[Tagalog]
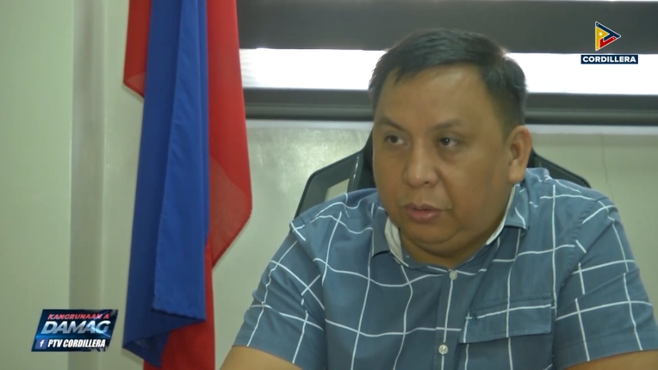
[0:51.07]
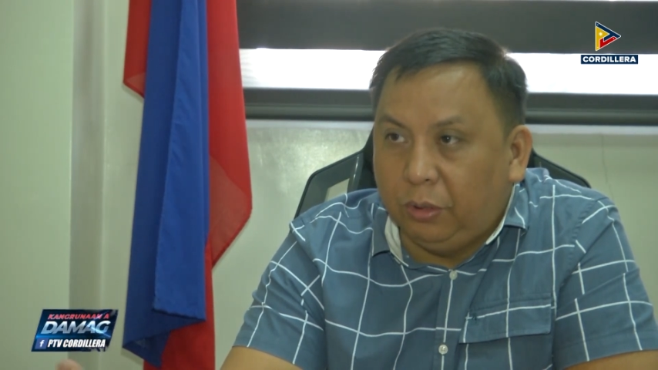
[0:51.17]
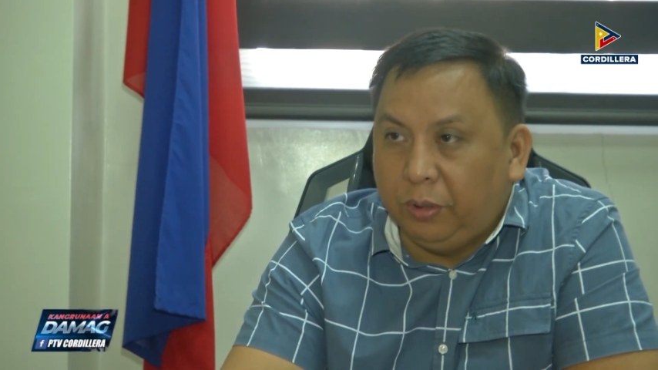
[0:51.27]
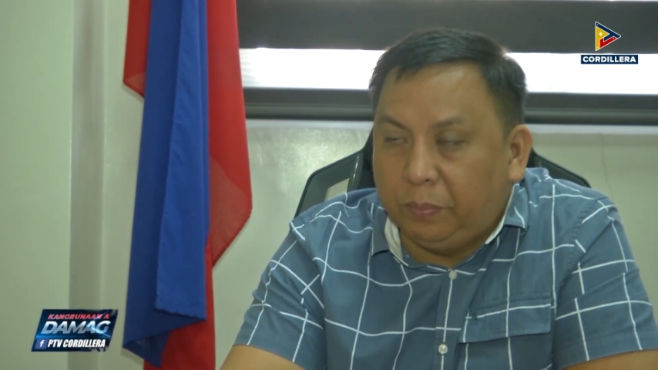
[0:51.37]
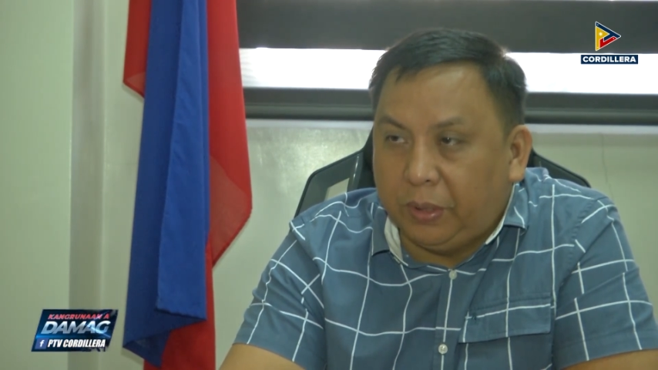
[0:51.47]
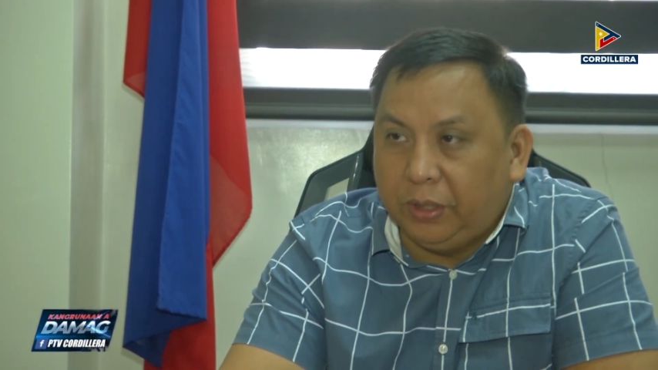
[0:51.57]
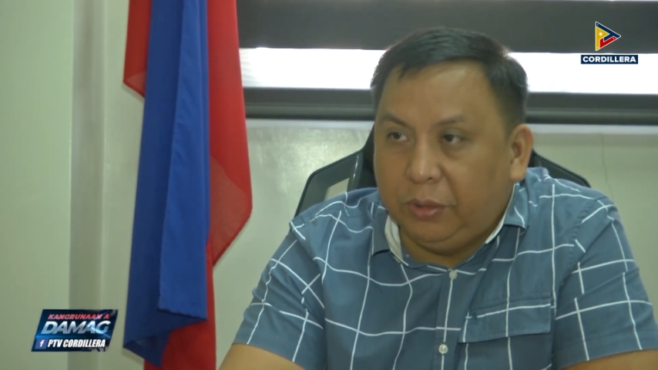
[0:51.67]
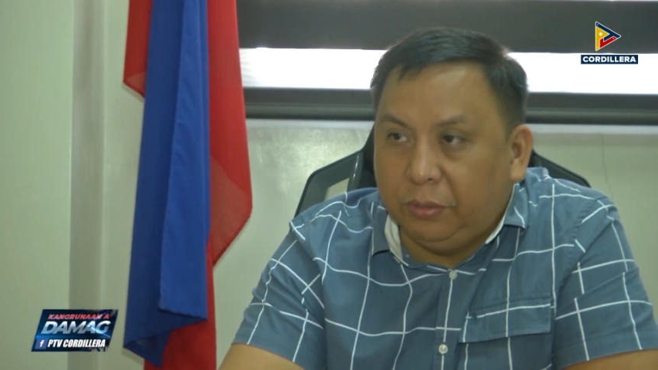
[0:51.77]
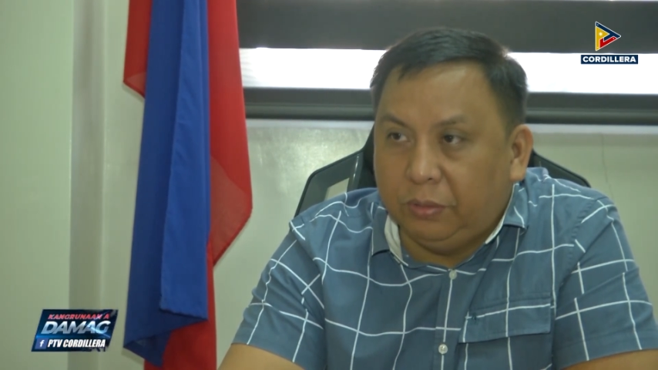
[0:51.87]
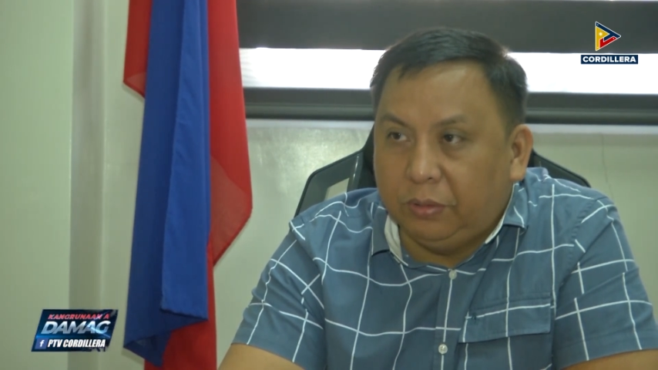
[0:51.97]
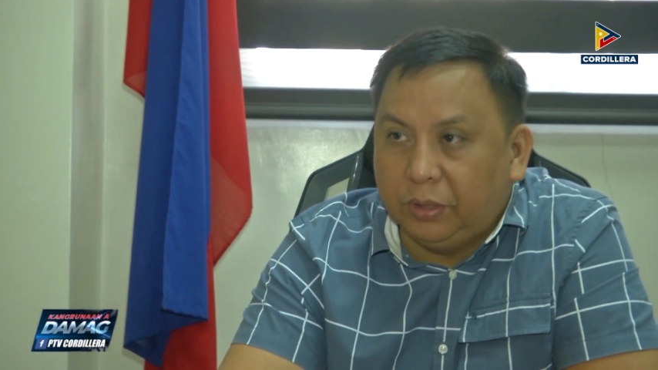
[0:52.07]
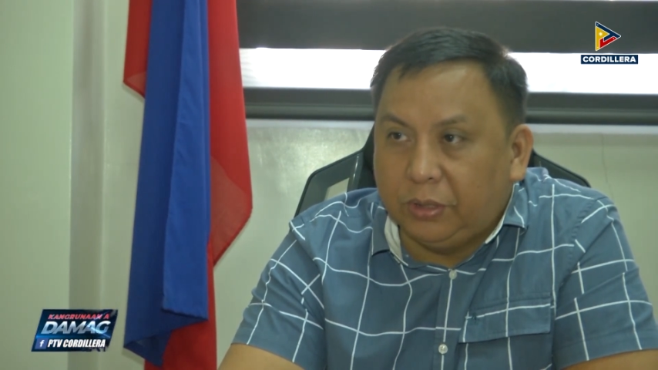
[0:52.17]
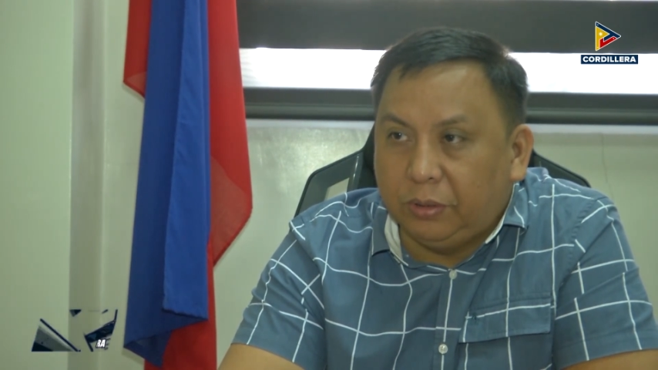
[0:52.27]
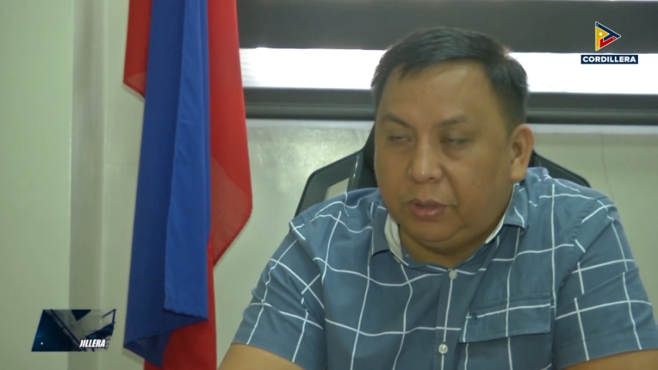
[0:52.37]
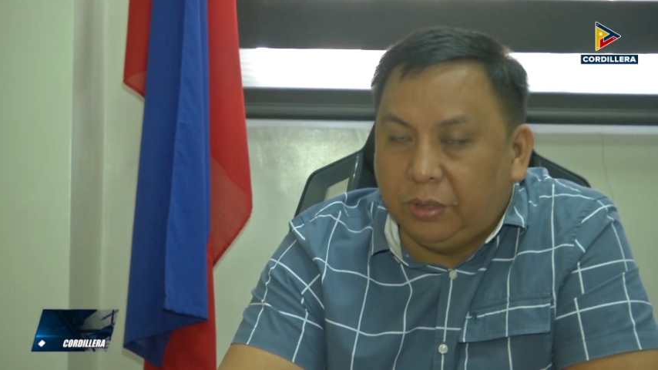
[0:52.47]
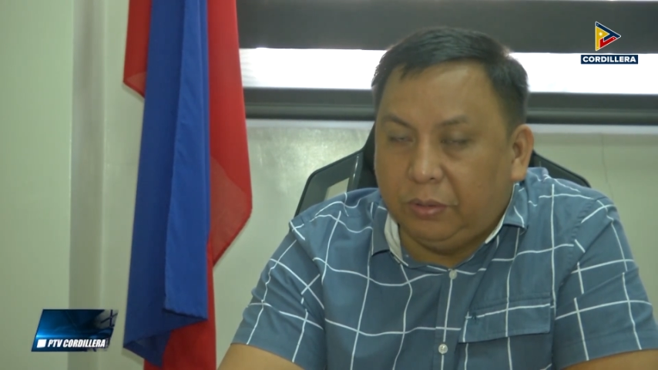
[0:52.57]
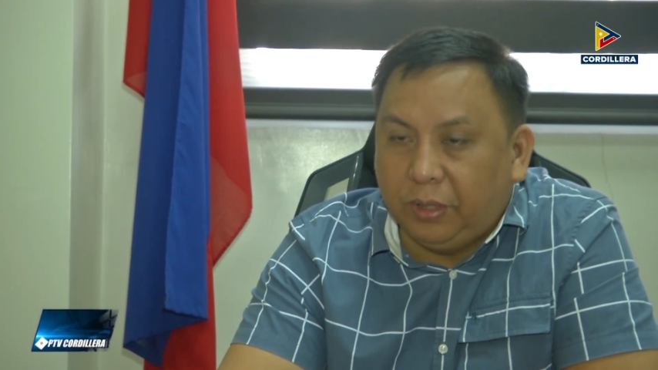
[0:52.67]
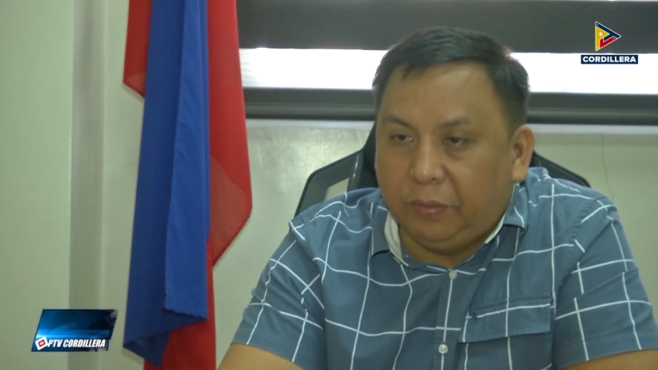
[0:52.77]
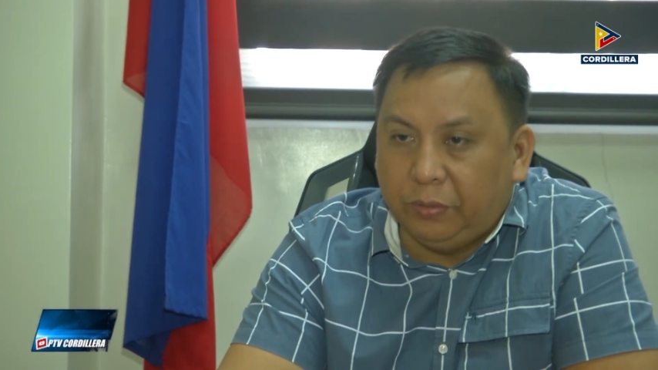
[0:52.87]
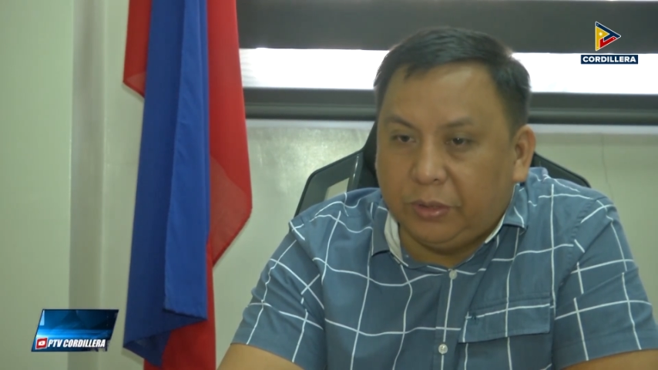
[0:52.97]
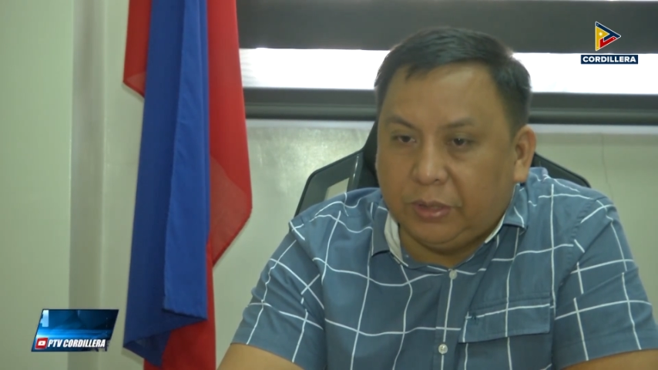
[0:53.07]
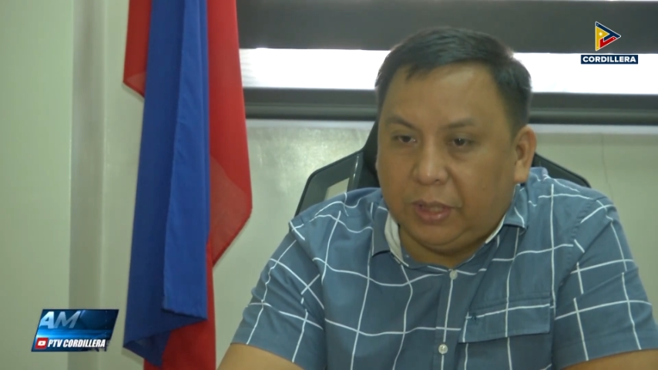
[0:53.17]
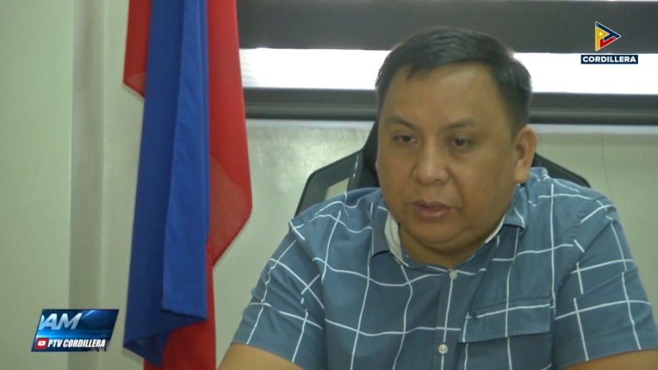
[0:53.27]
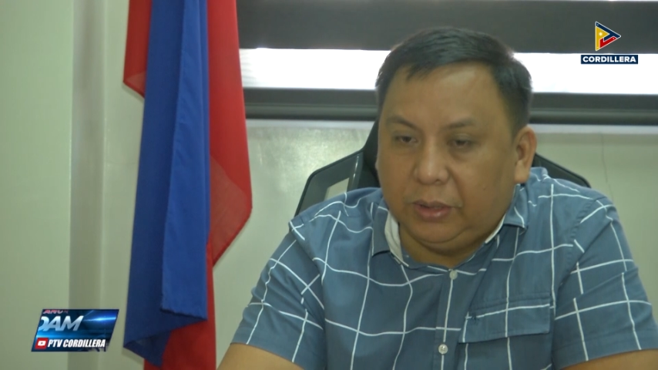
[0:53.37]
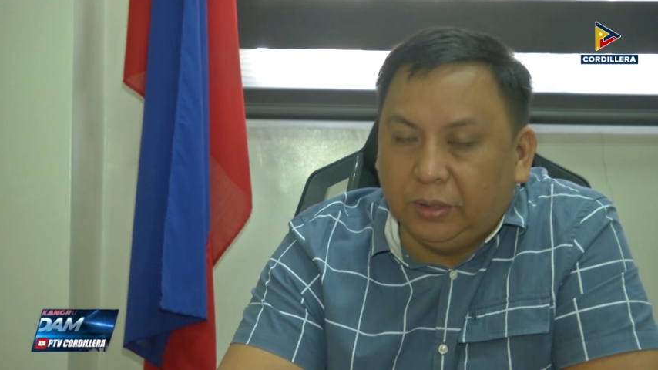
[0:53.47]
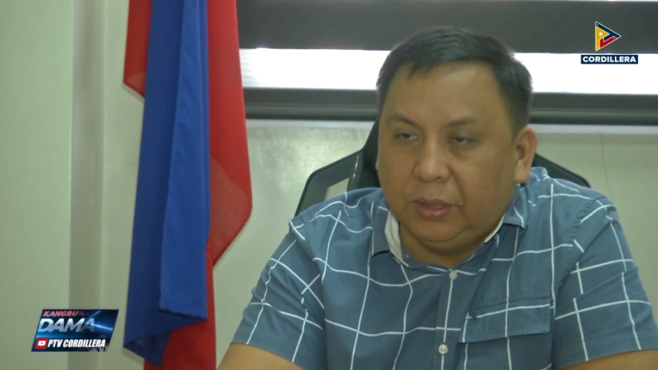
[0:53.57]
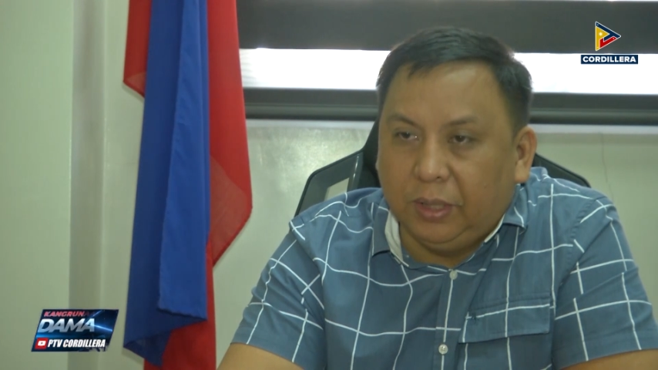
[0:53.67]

ongoing pa rin yung restoration efforts natin.